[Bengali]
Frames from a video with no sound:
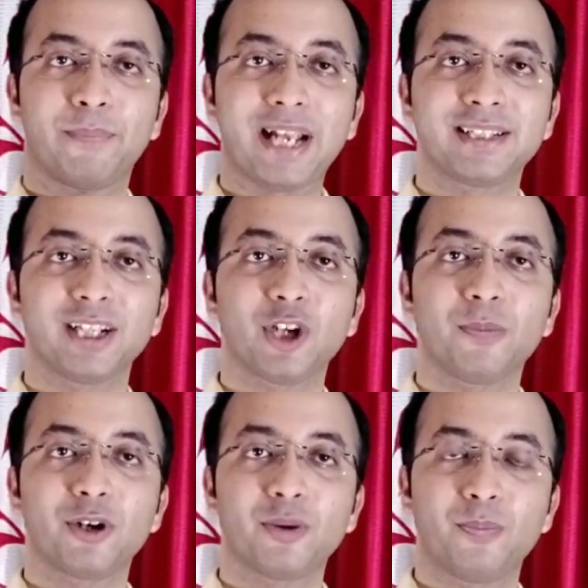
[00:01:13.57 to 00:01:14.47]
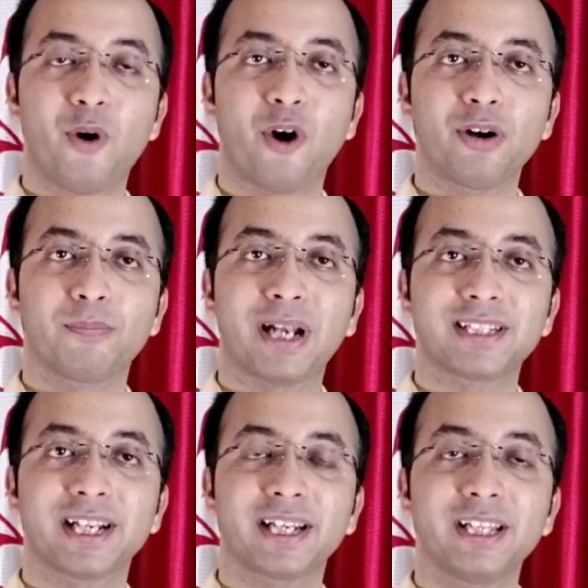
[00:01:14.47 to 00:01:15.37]
বাচ্চা জন্মানোর পর
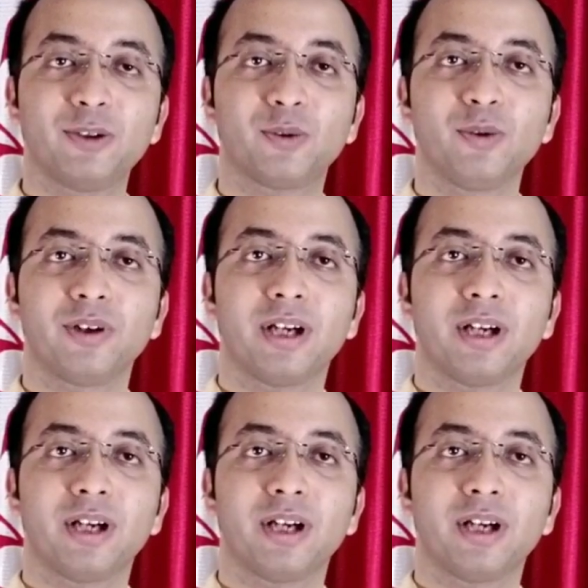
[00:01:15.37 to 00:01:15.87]
বাচ্চাটা কিন্তু